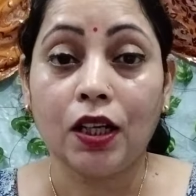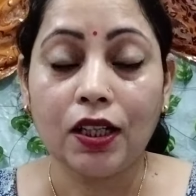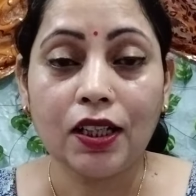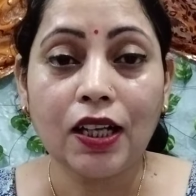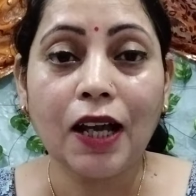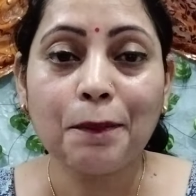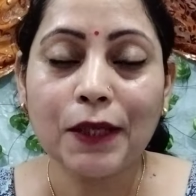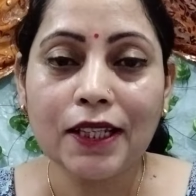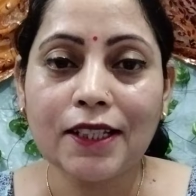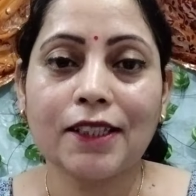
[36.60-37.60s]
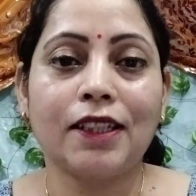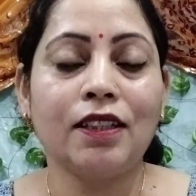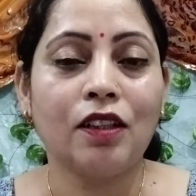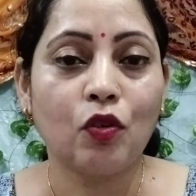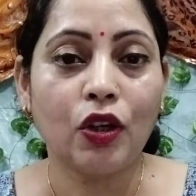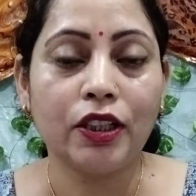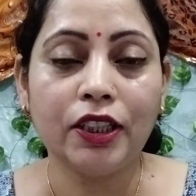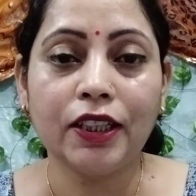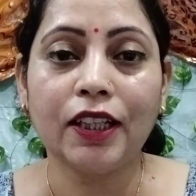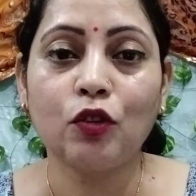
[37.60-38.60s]
अगर आपकी स्किन
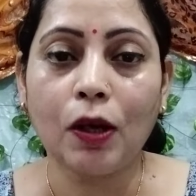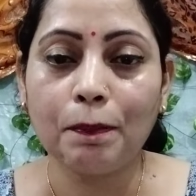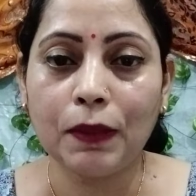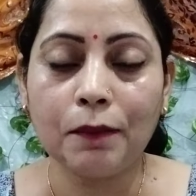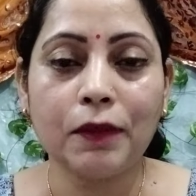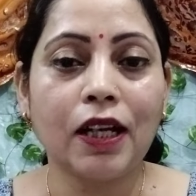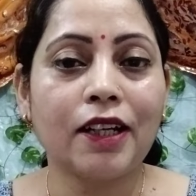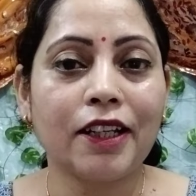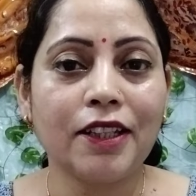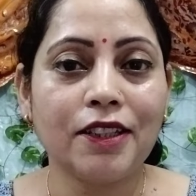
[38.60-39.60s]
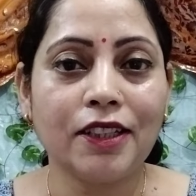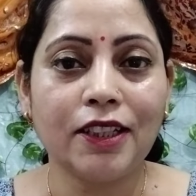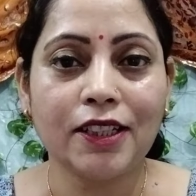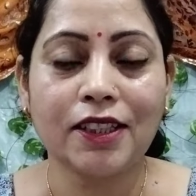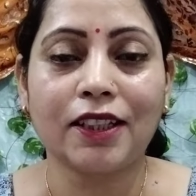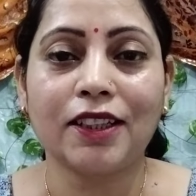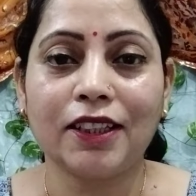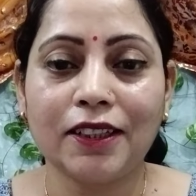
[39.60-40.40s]
ऑयली है तो आप प्लम का ग्रीन टी ले सकते